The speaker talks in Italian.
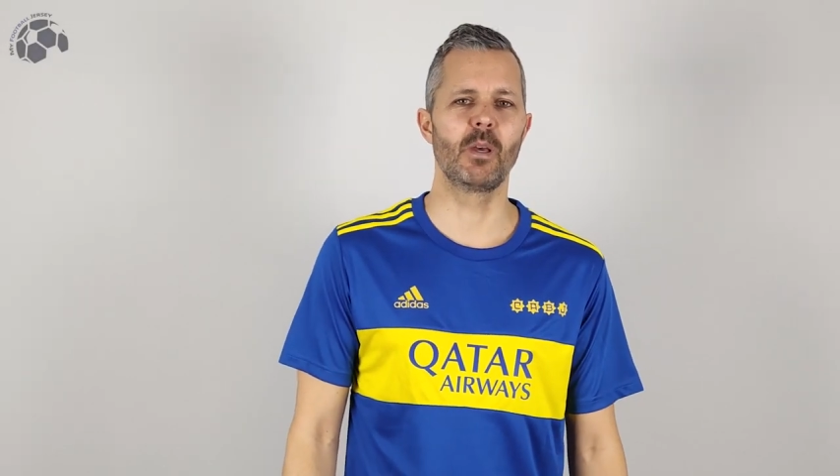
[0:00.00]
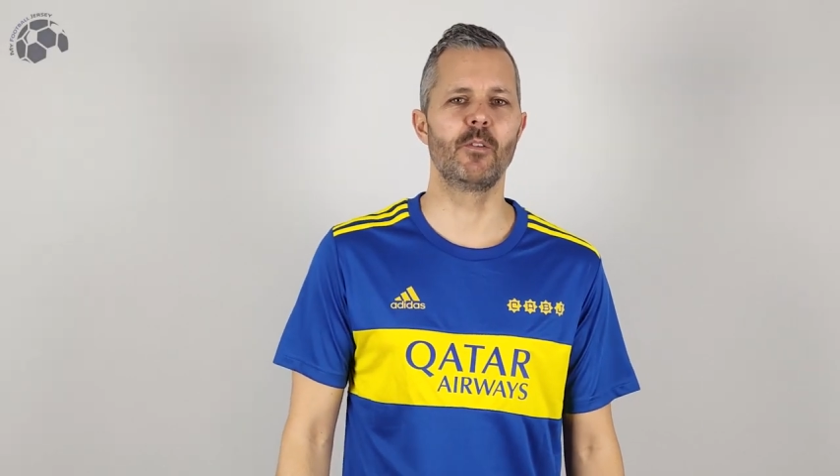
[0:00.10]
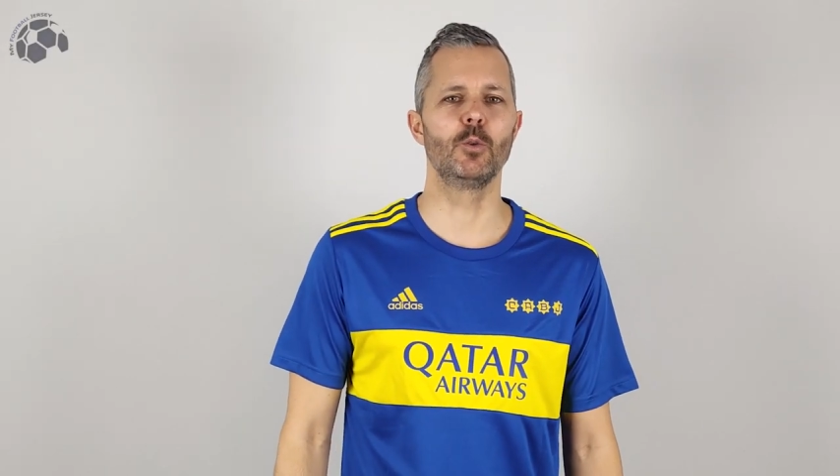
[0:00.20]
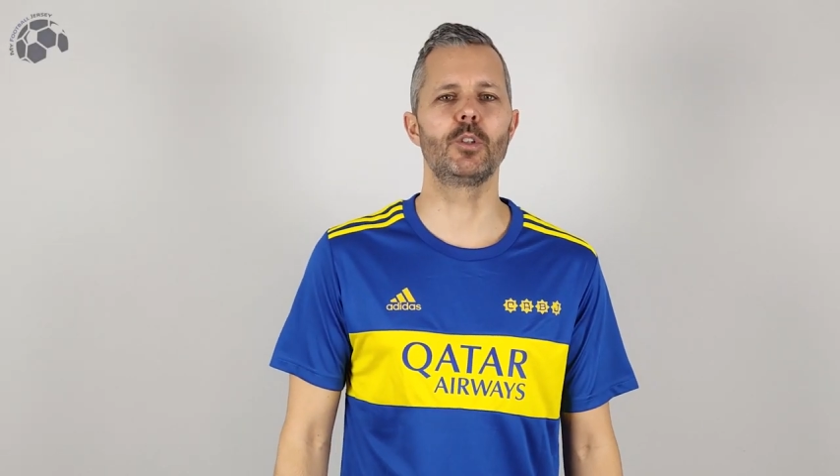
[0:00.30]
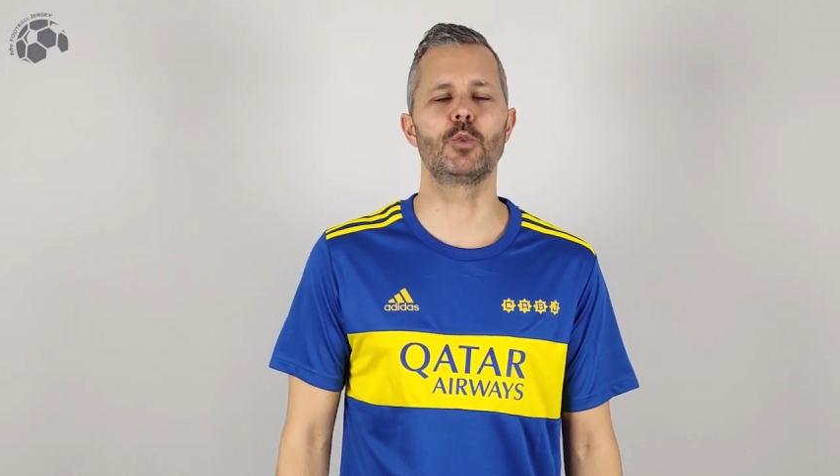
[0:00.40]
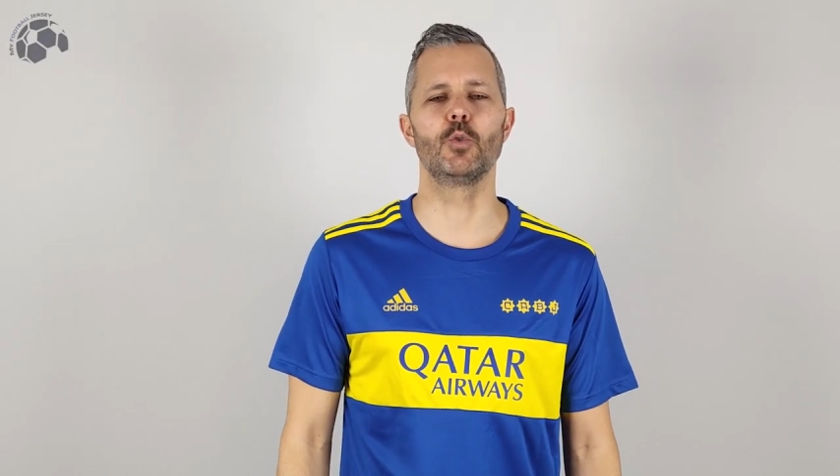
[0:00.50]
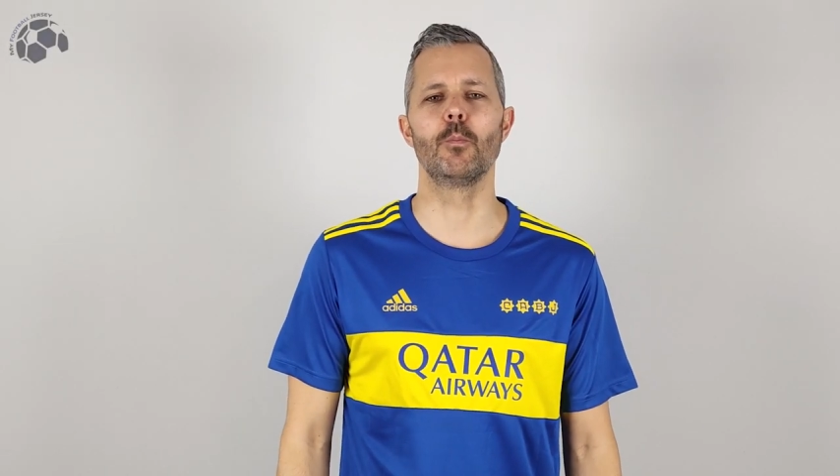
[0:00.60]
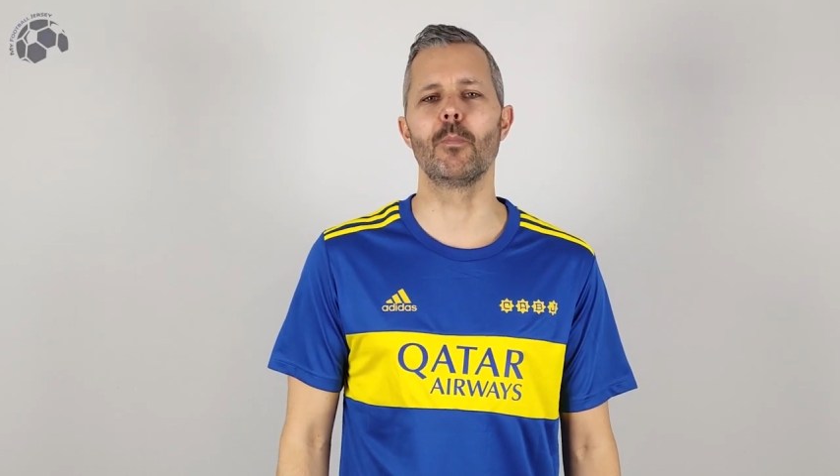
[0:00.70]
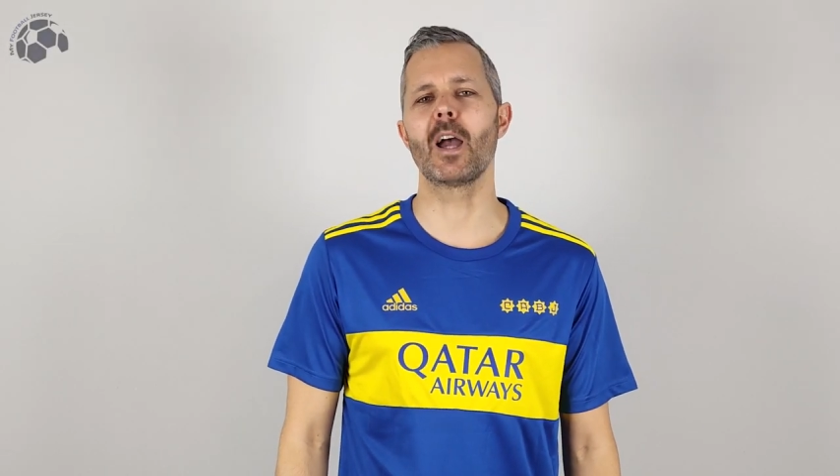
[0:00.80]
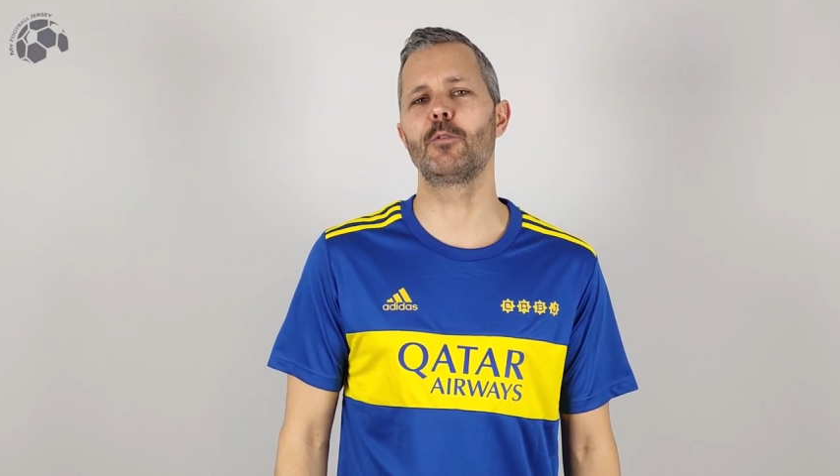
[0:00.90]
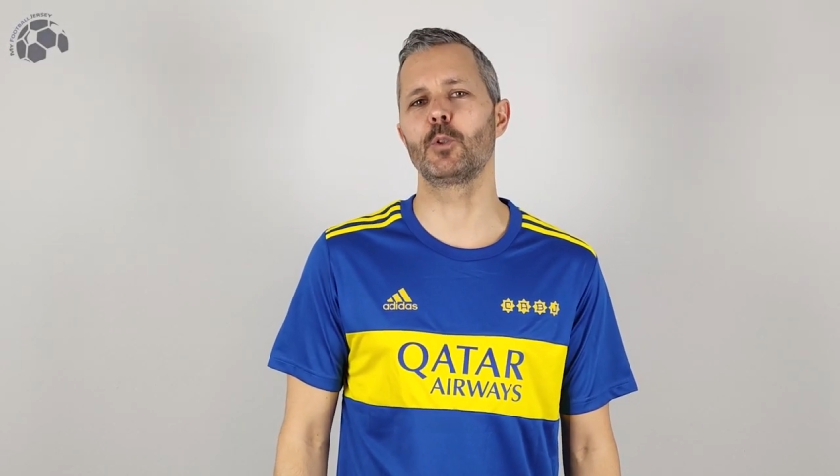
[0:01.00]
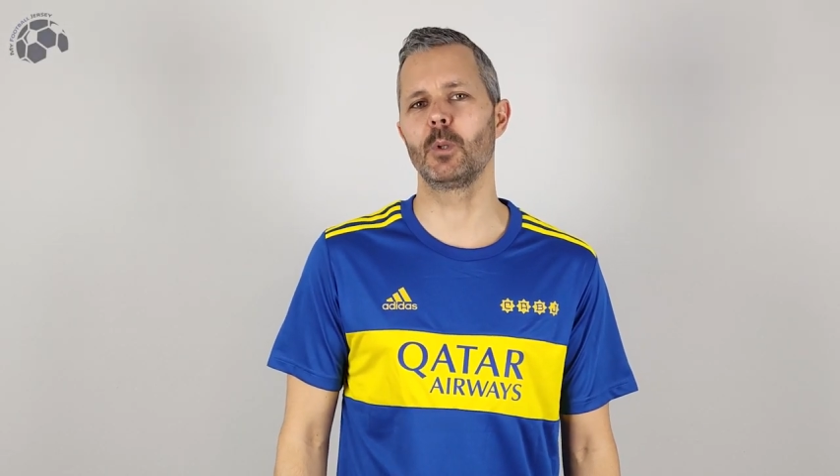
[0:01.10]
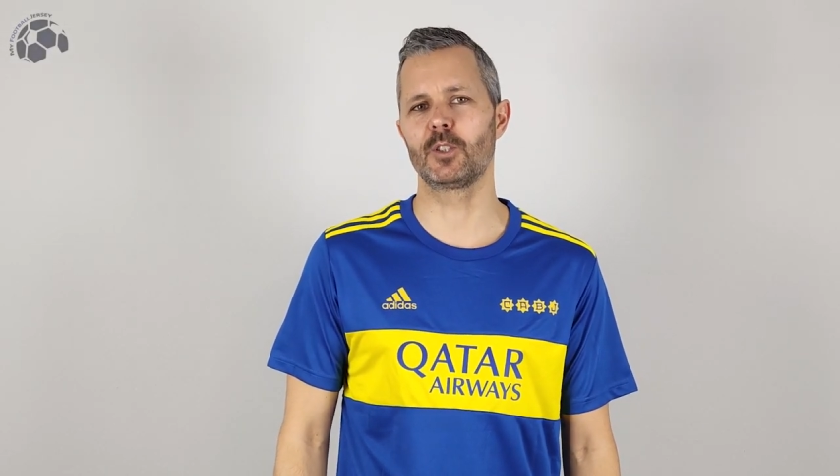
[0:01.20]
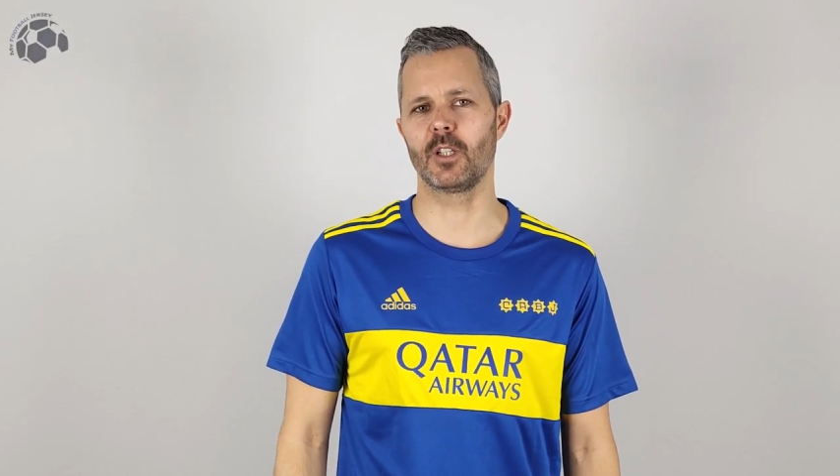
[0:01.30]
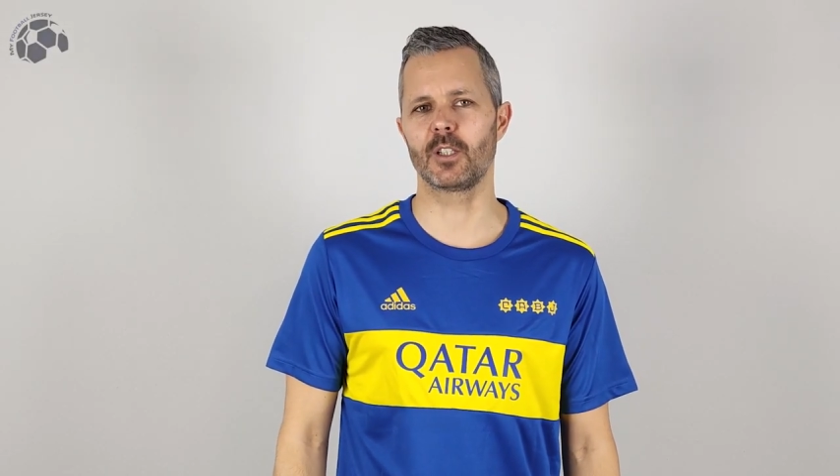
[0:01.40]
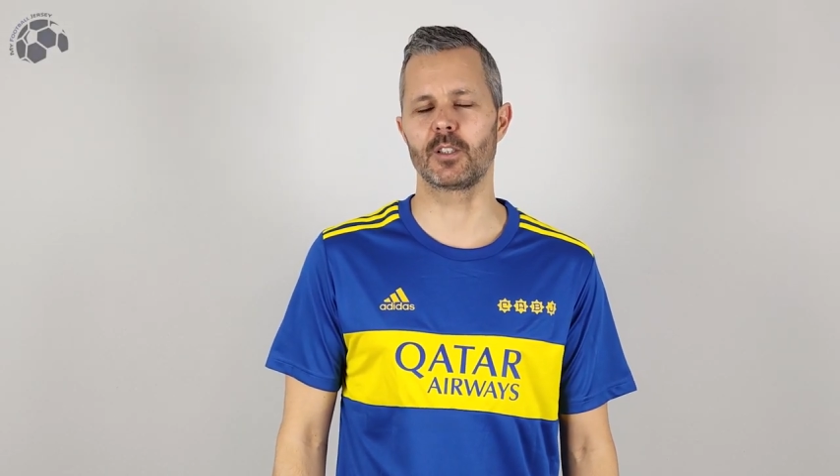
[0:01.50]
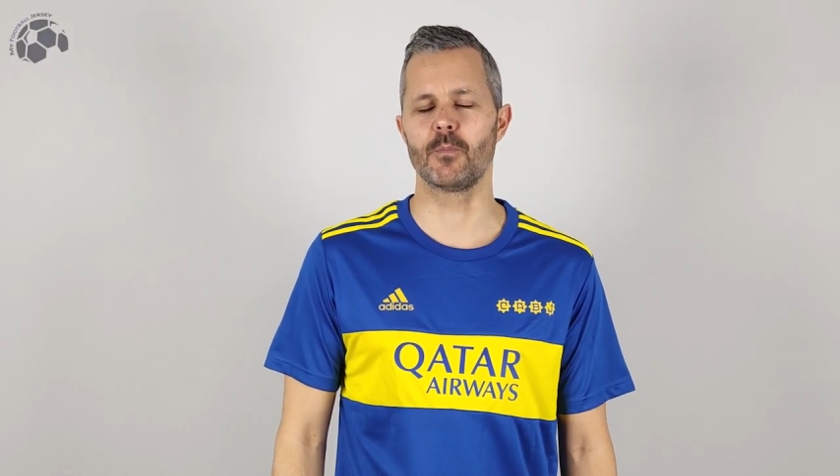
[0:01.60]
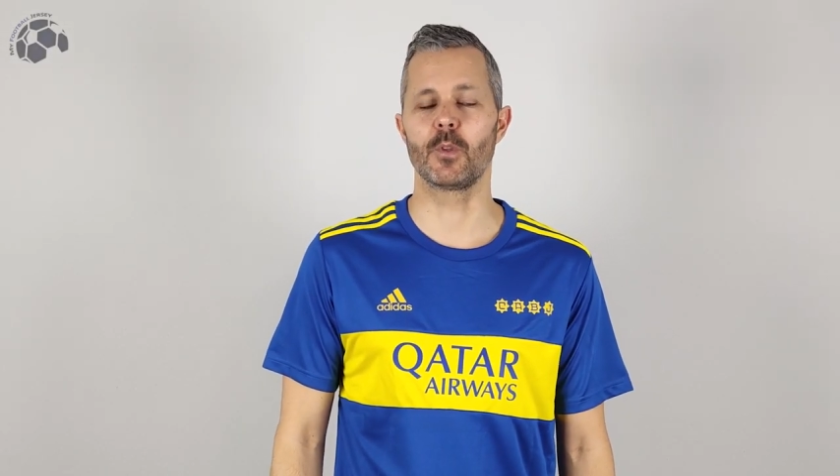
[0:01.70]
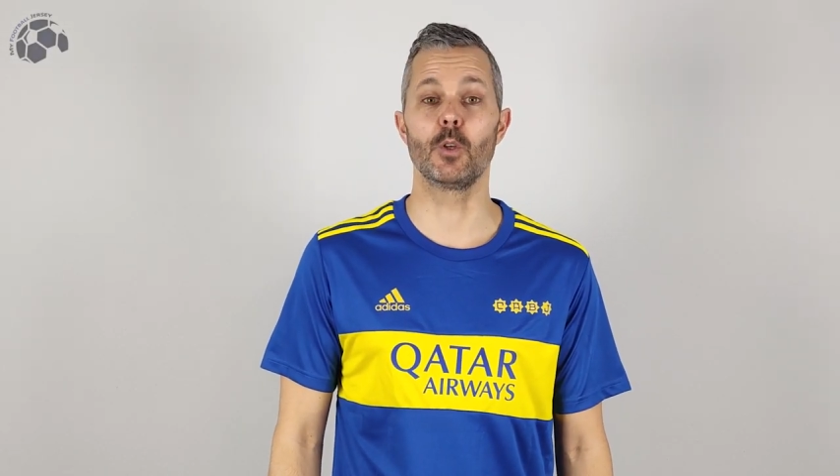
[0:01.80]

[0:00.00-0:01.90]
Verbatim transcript: benvenuti su My Football Jersey.